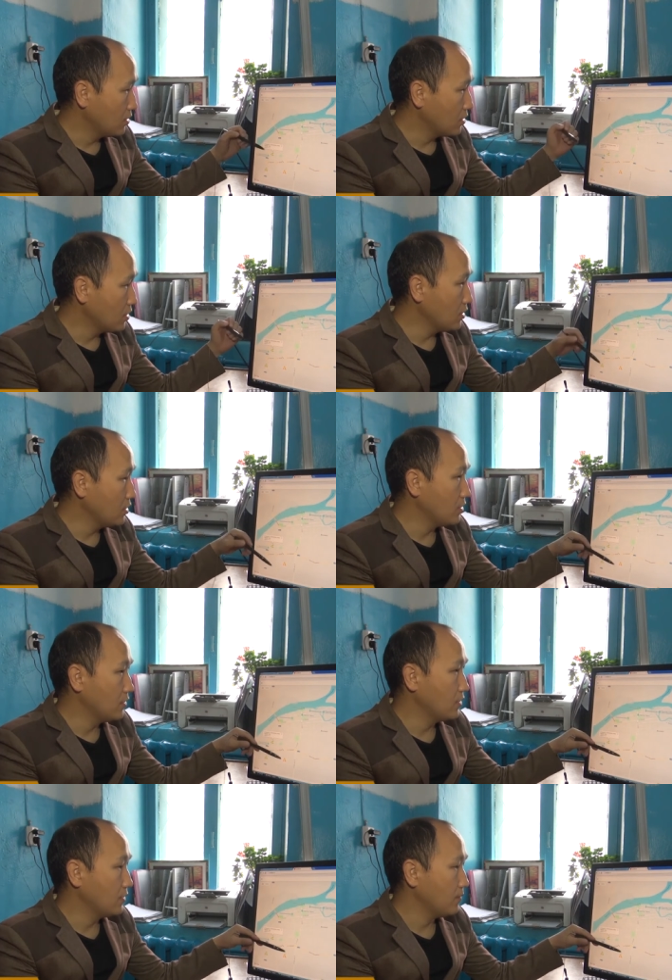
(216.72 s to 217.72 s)
три
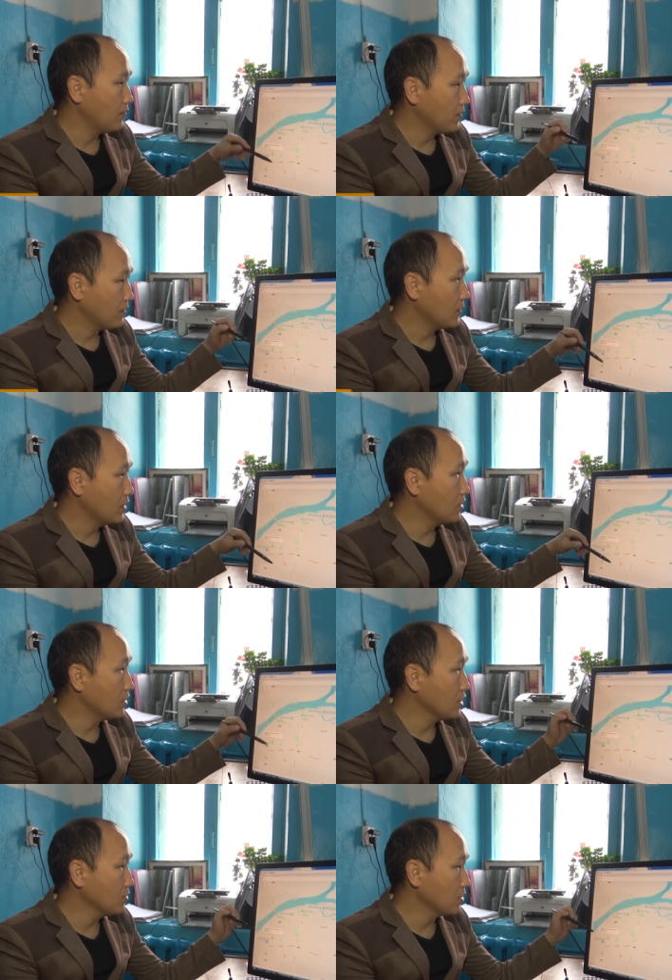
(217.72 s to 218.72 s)
три
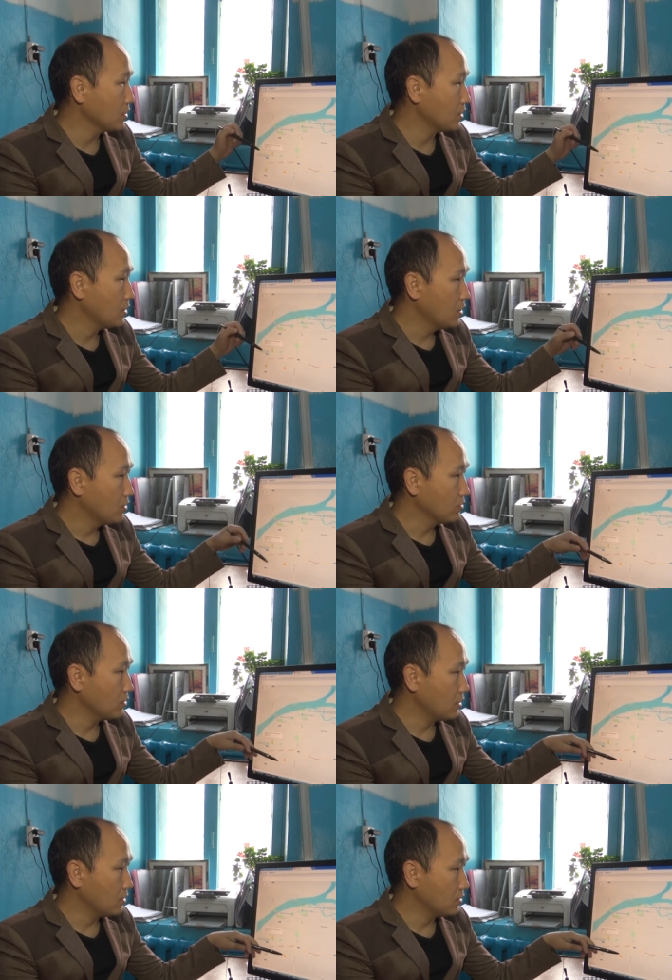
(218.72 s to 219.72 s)
транспорта, ну,
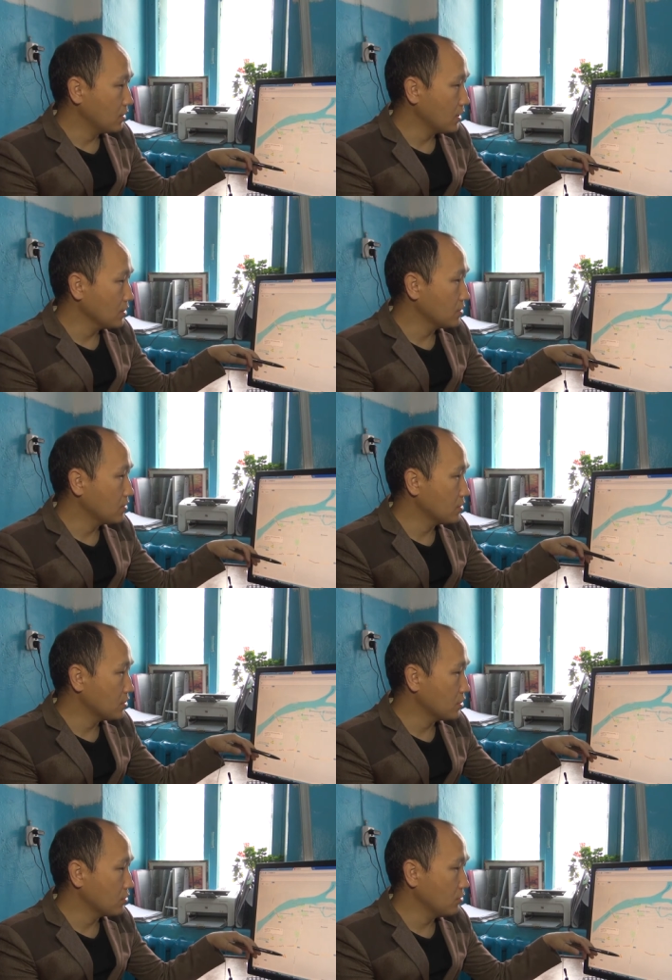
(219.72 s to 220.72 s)
красный это
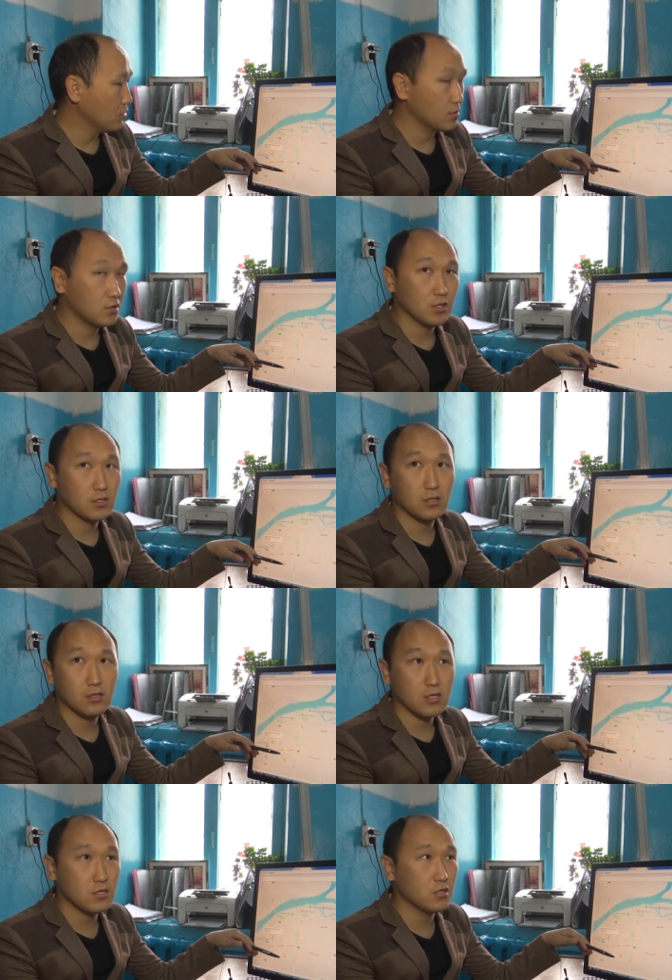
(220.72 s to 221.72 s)
означает, что он сейчас
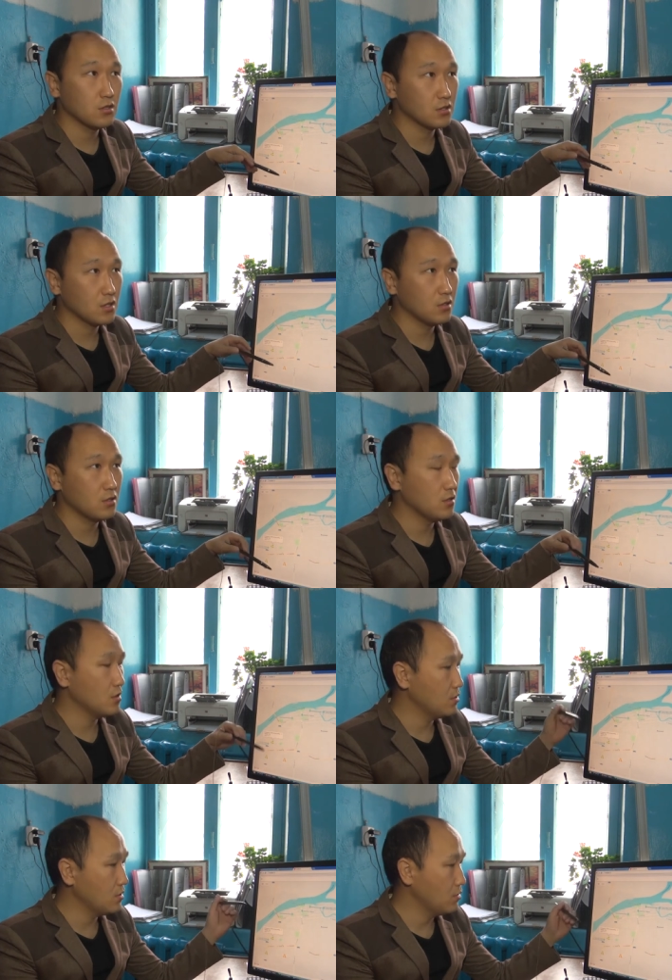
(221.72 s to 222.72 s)
статично стоит и
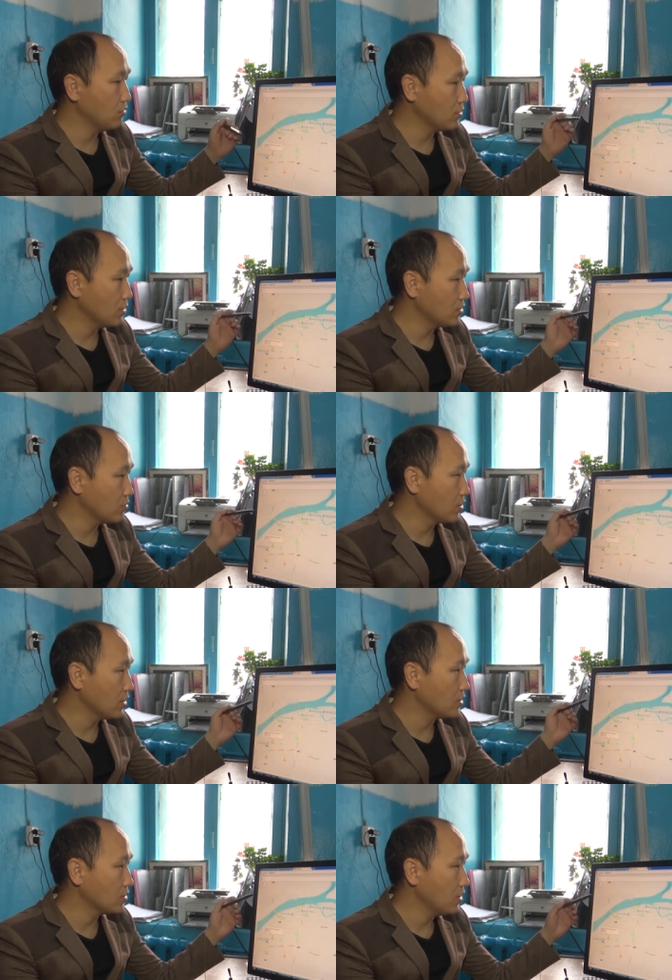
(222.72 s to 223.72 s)
ни, никуда не
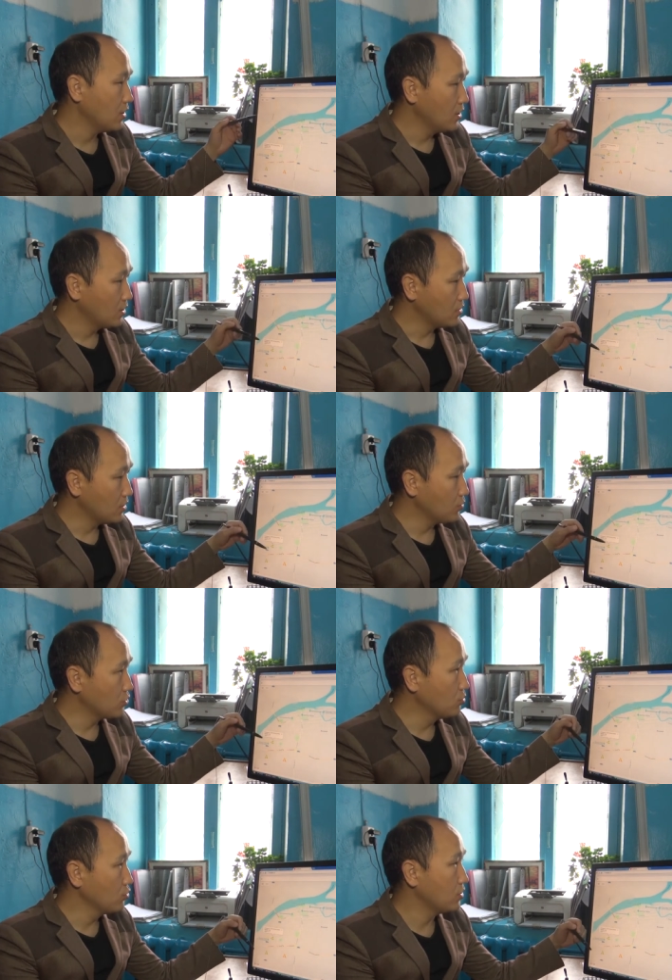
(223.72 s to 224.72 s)
собирается. Здесь
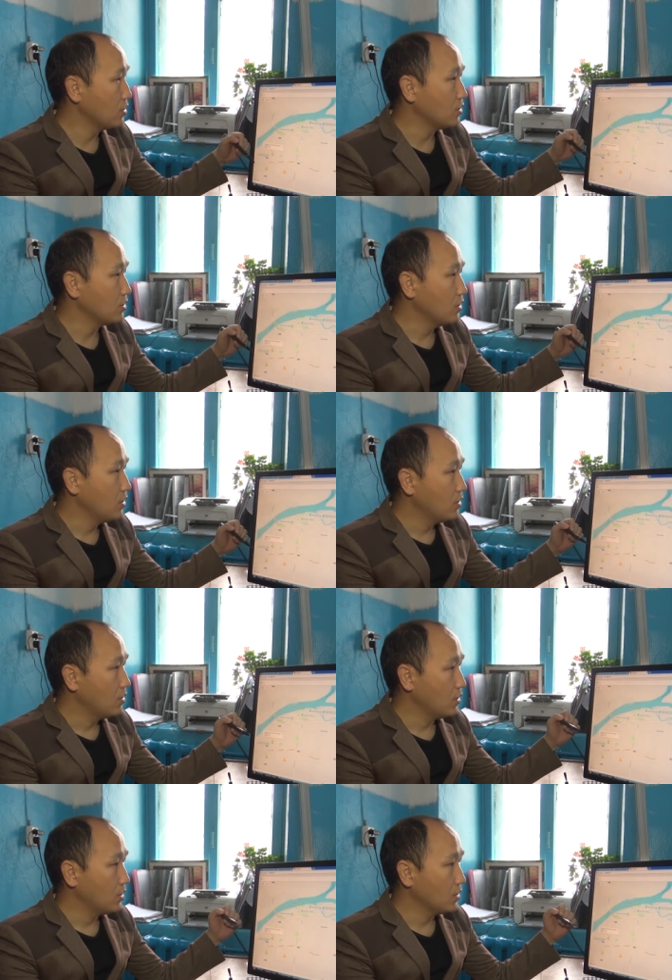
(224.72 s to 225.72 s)
почему три?
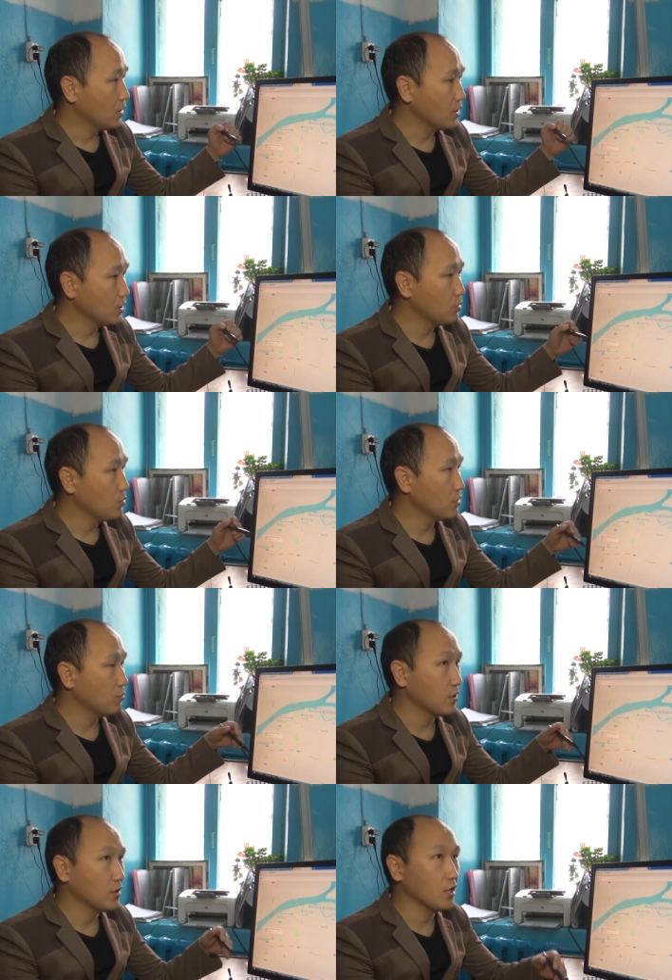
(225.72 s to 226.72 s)
А, на данный момент в
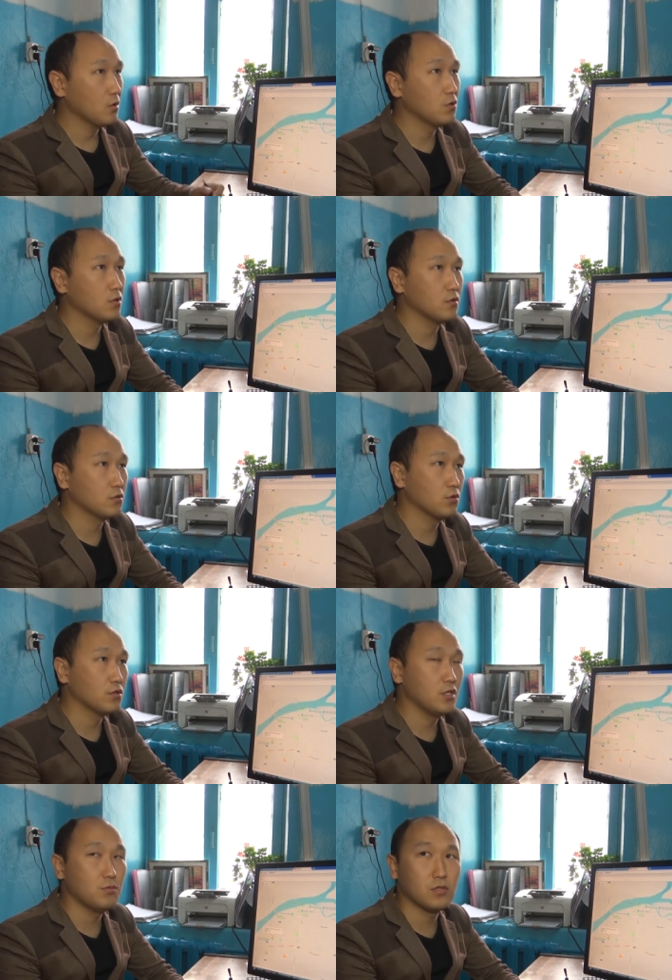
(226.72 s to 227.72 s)
программе
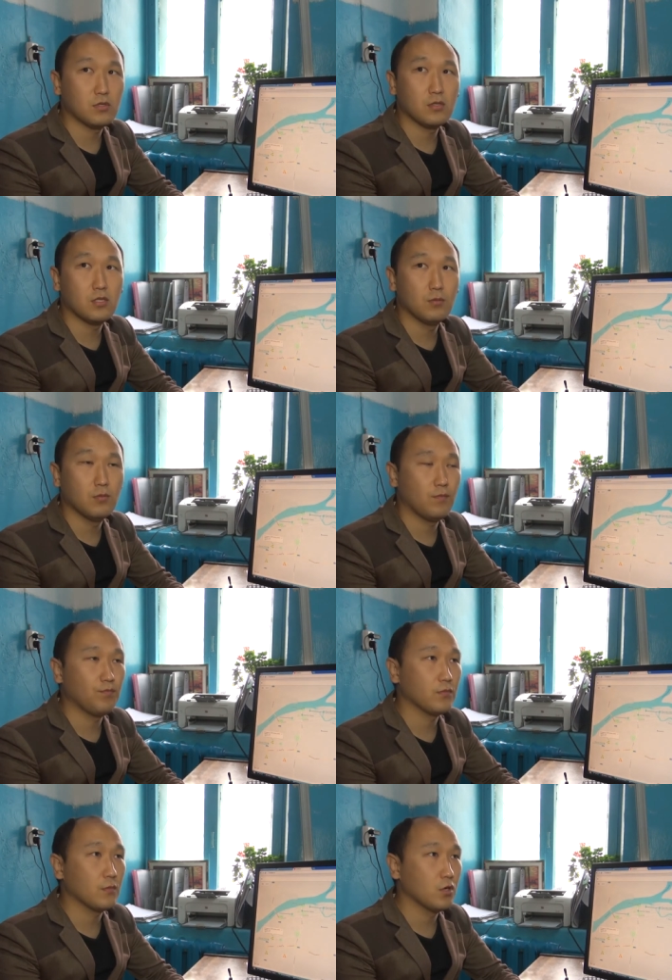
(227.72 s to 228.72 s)
177
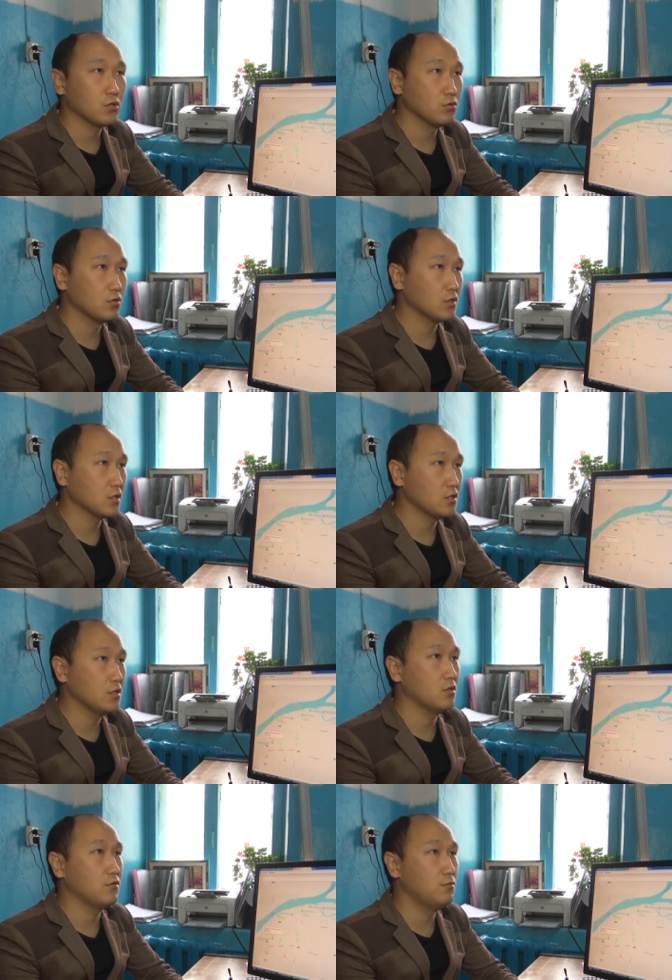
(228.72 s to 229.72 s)
маршрутных
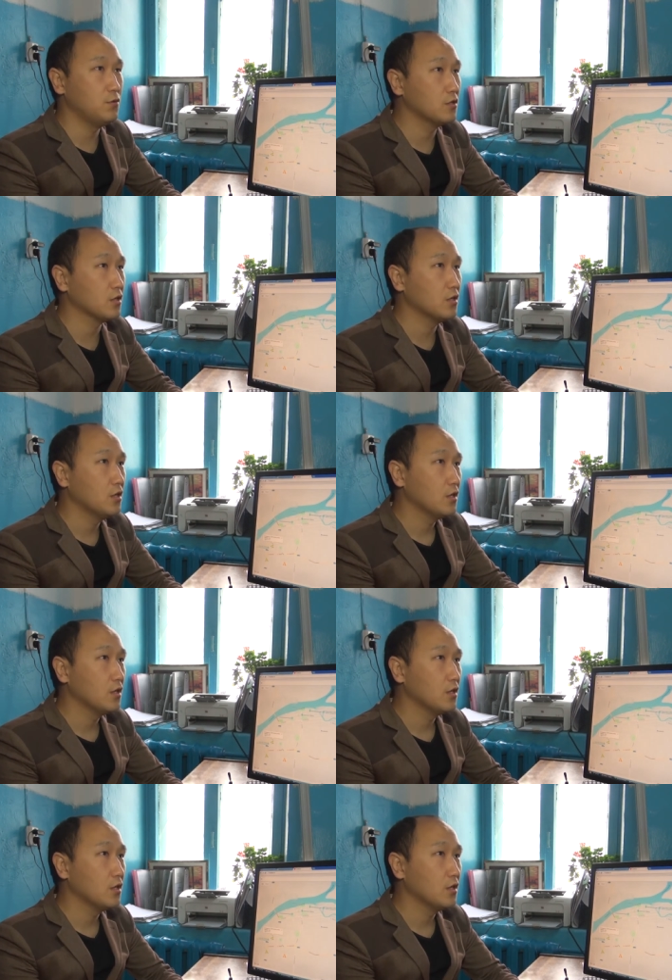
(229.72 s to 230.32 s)
такси вбито.